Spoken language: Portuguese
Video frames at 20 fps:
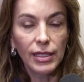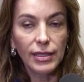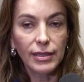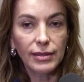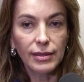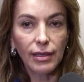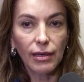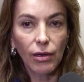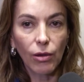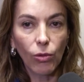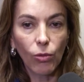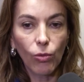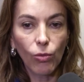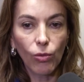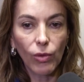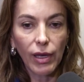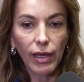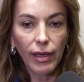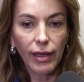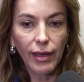
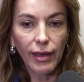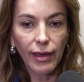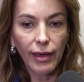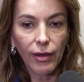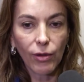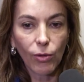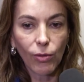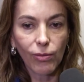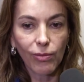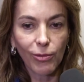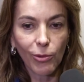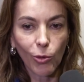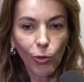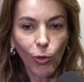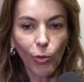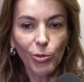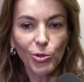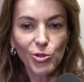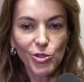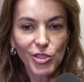Então, é,
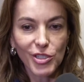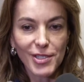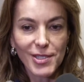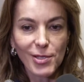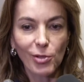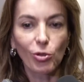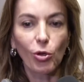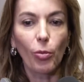como eu disse,